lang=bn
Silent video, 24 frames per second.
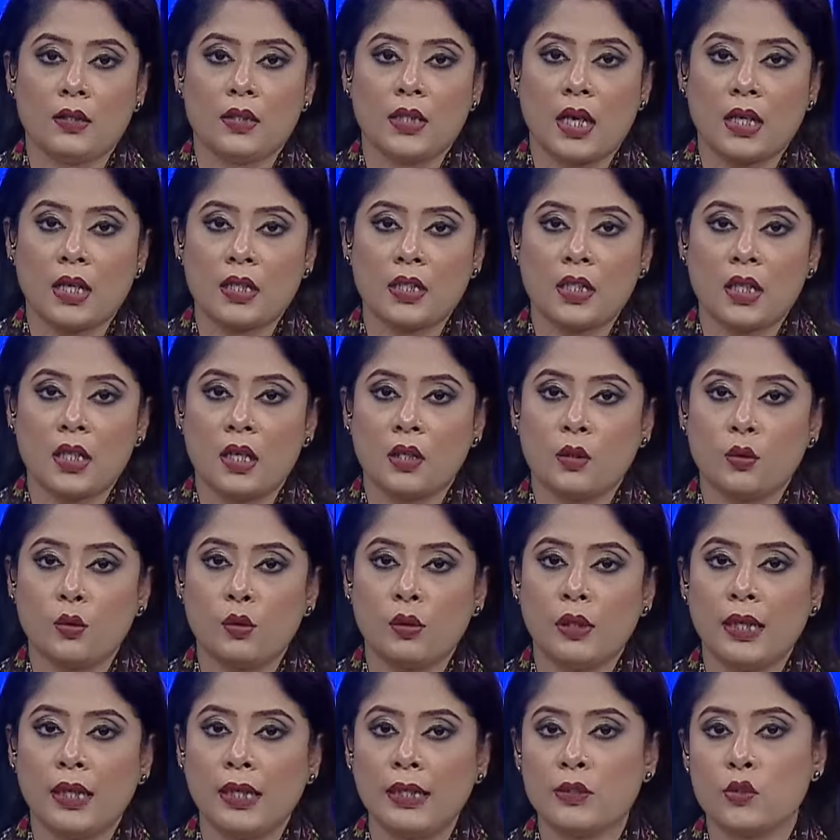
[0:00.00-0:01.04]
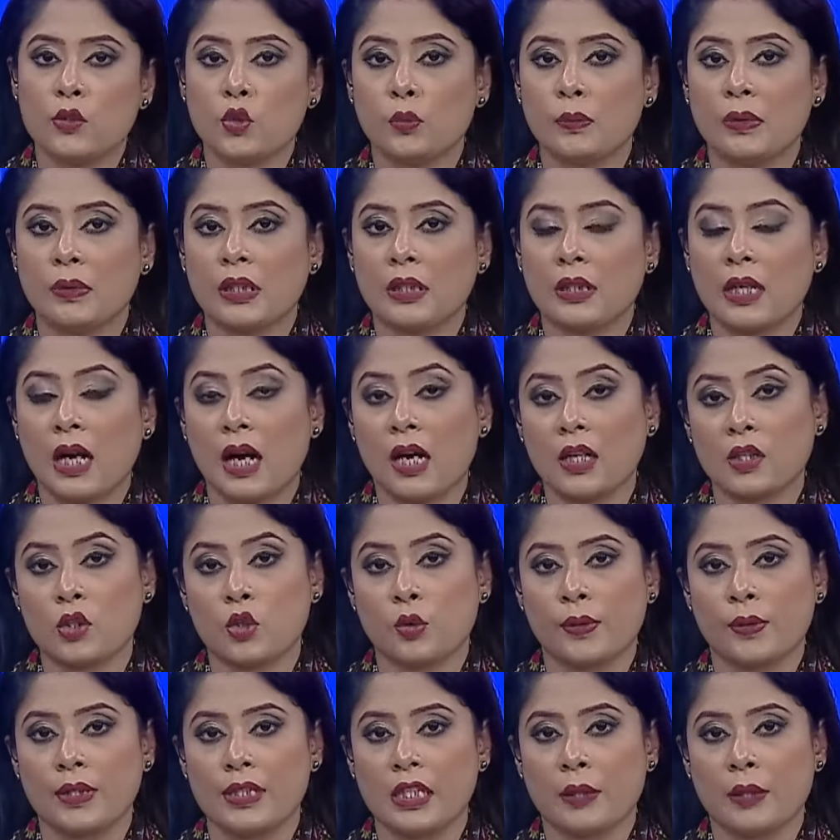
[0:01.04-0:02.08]
চাষ না করলেই জমি খাস
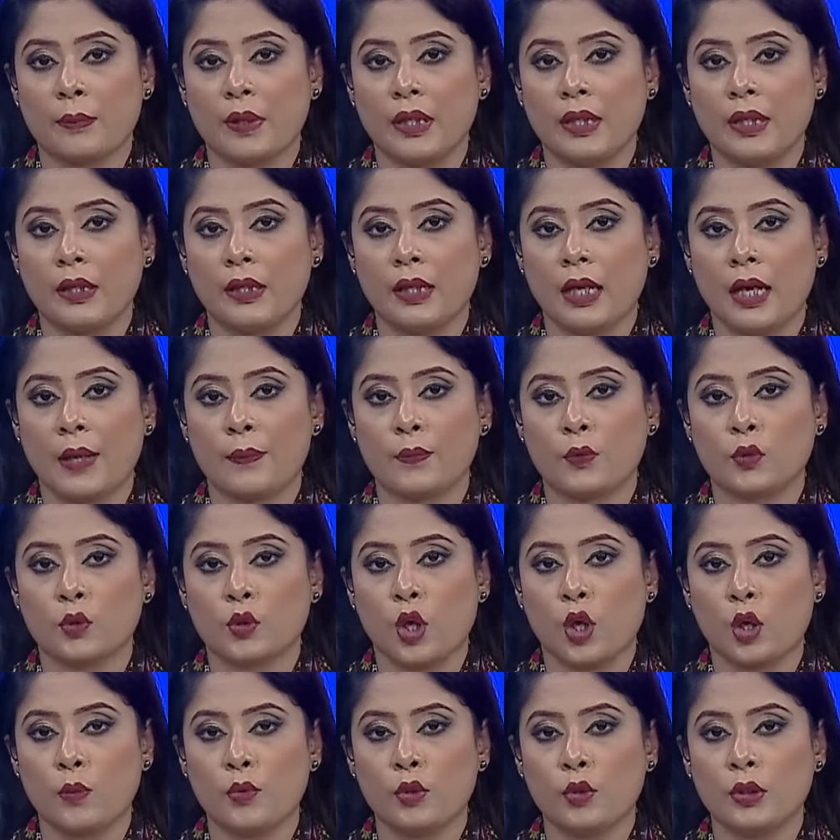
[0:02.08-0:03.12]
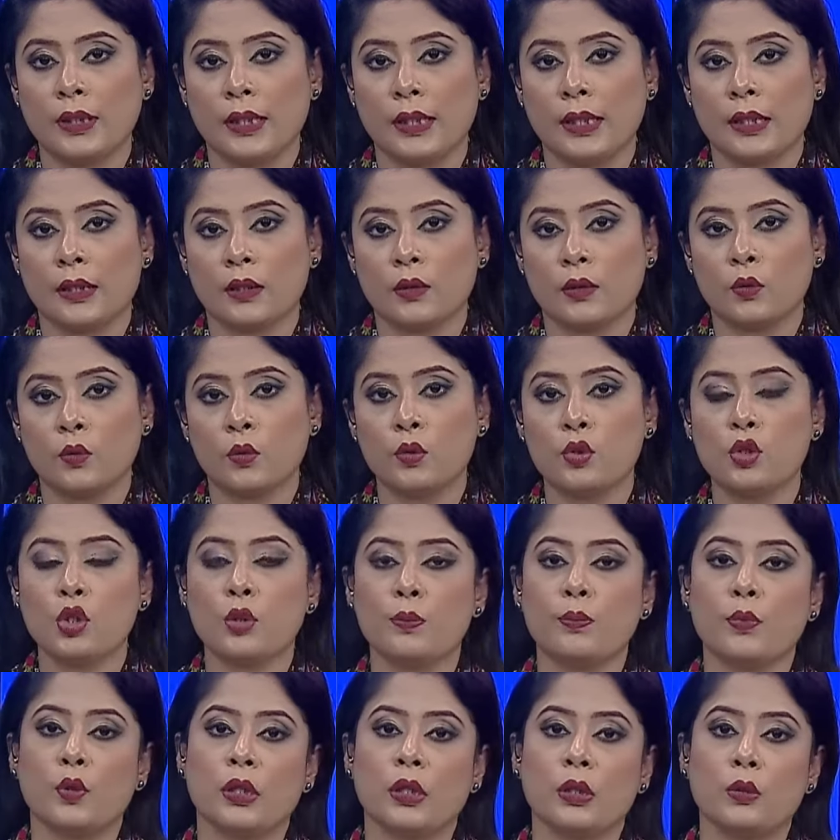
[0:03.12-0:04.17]
হয়ে যাবে এমন খবরকে
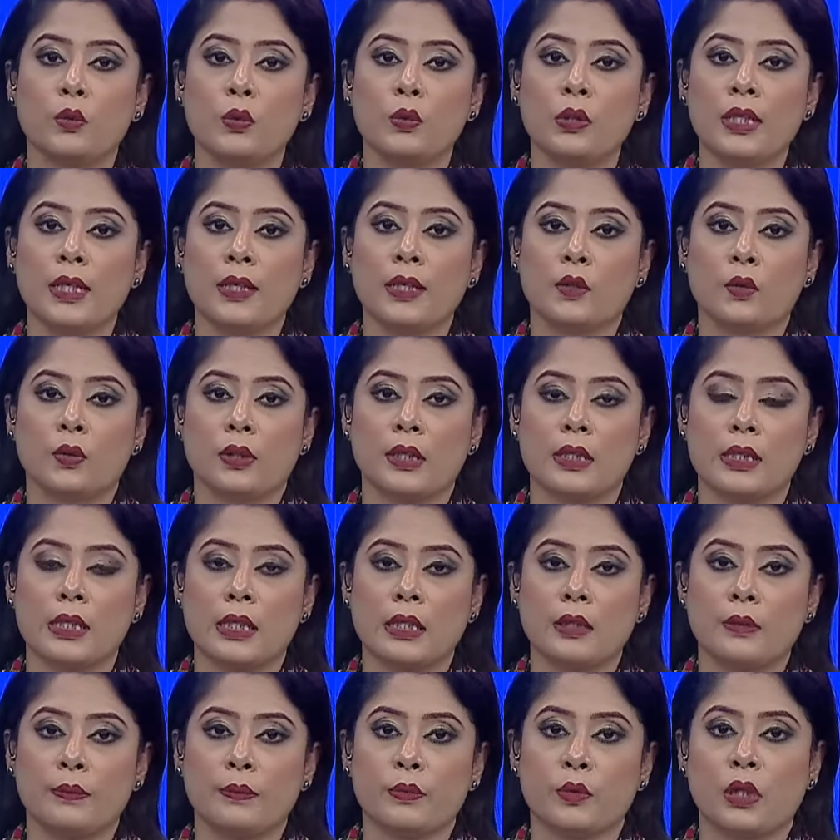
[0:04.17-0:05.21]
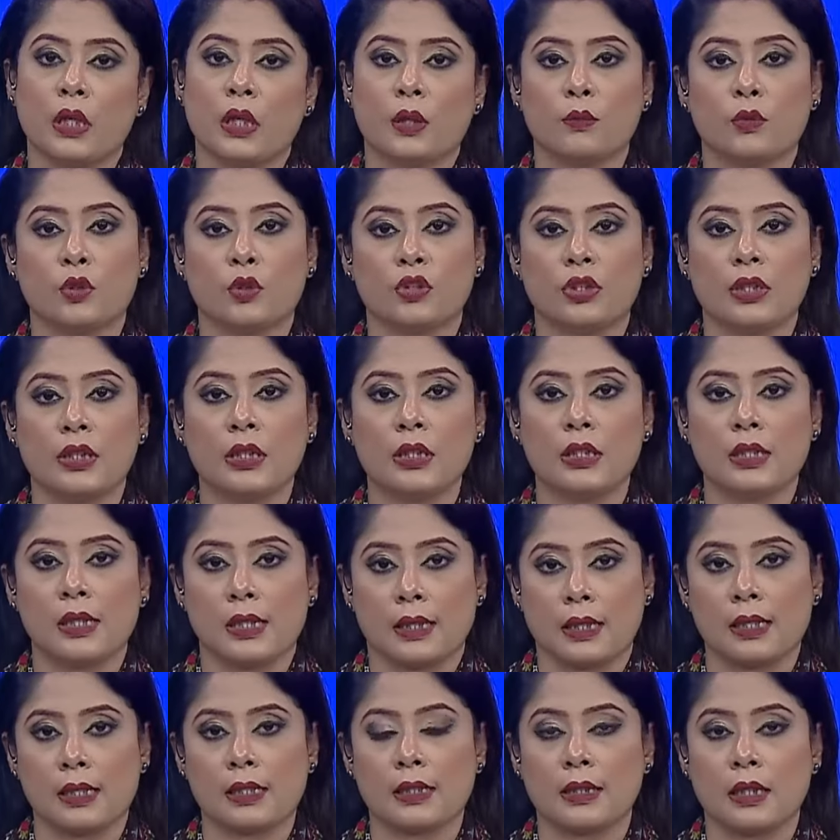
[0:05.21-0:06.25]
গুজব বলে উল্লেখ করেছেন প্রধানমন্ত্রী
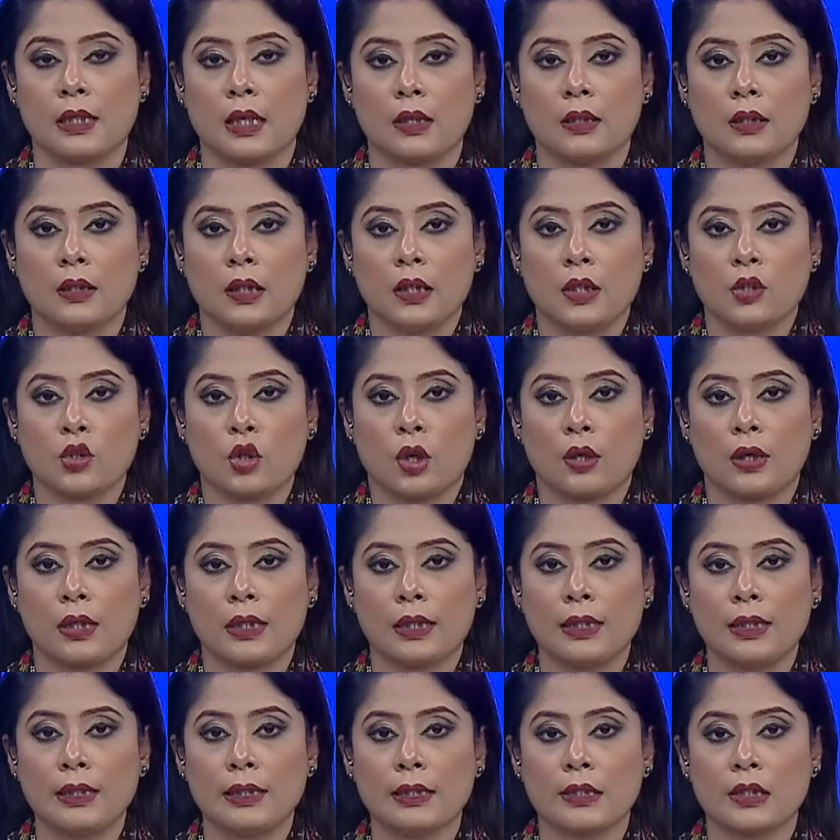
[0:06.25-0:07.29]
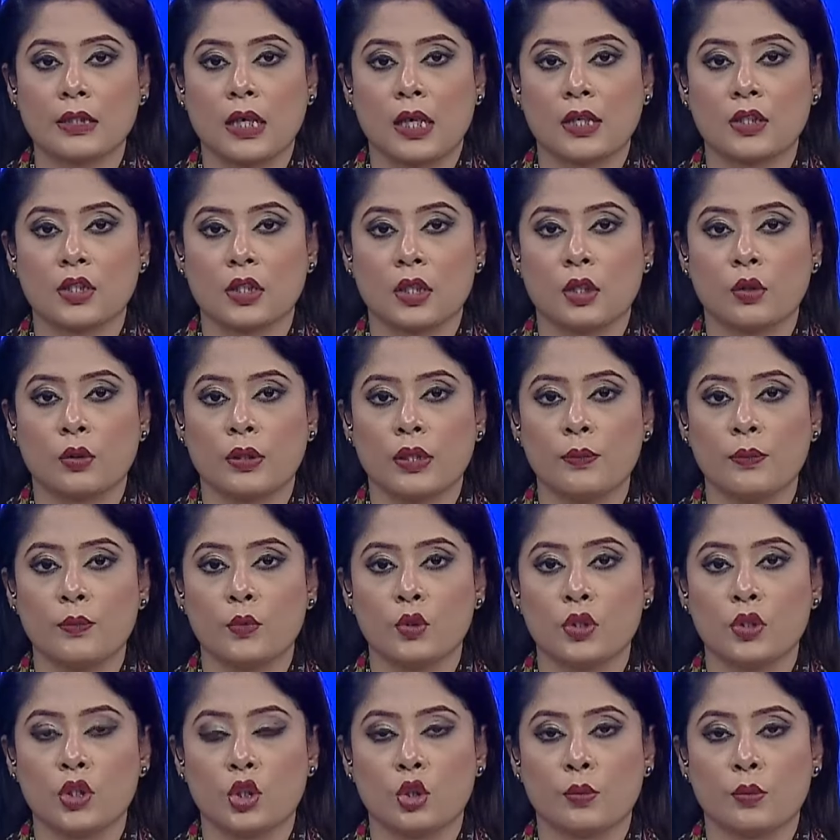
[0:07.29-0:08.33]
শেখ হাসিনা সকালে নিজ কার্যালয়ে
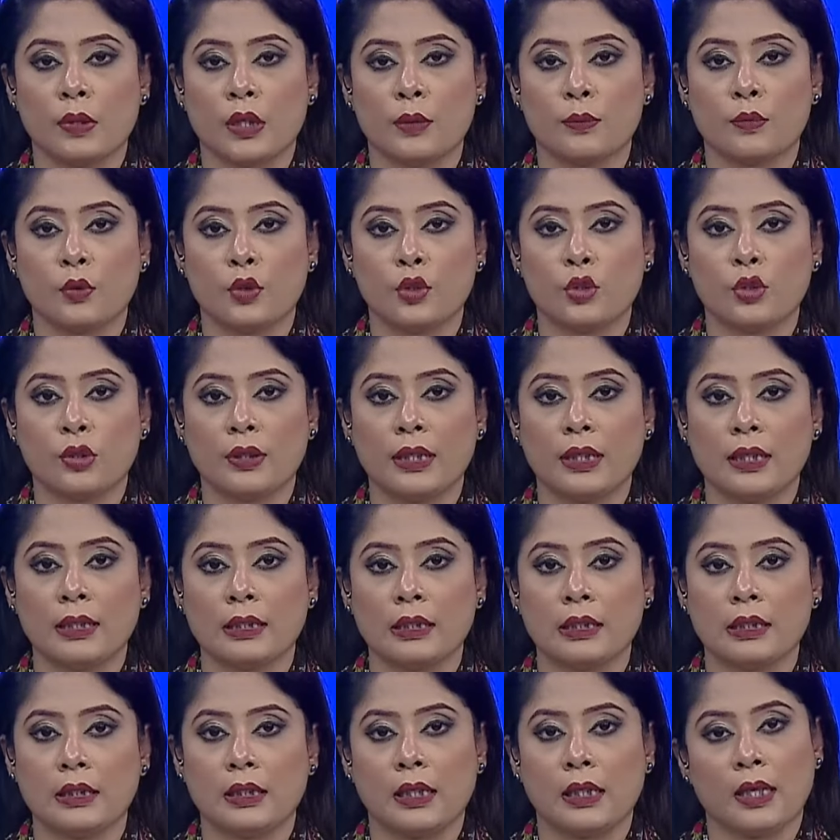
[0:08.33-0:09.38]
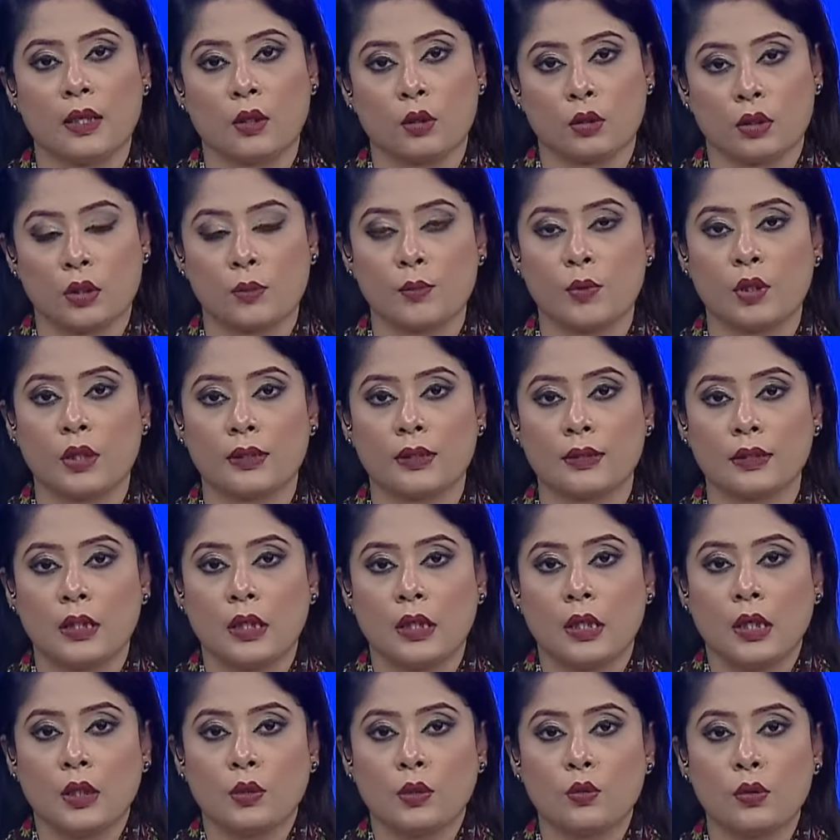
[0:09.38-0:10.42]
মন্ত্রিসভার বৈঠকে তিনি একথা বলেন
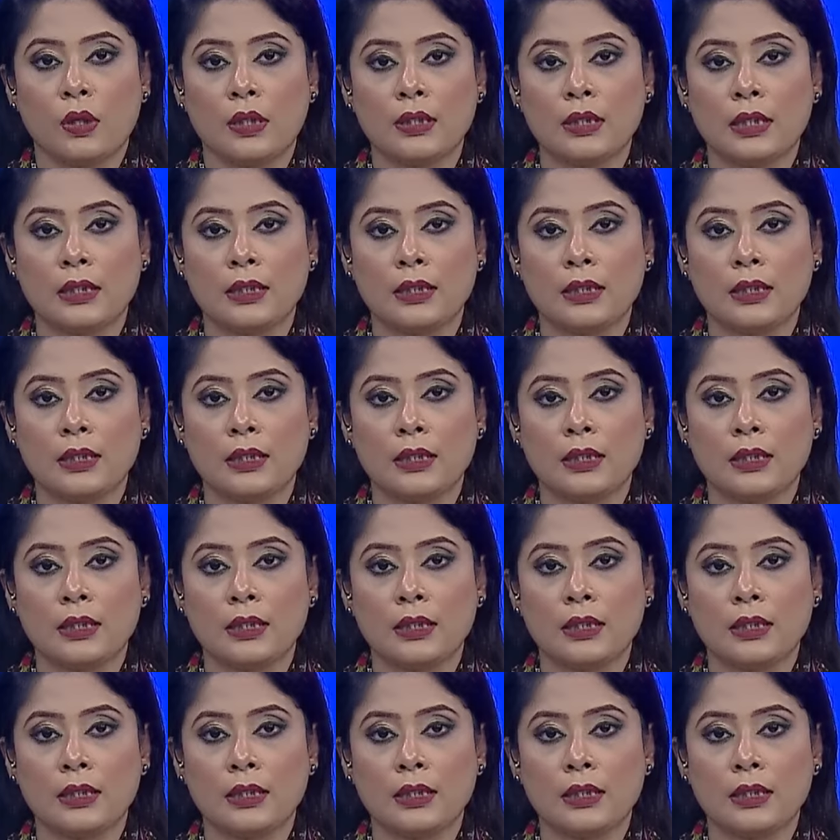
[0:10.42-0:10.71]
দু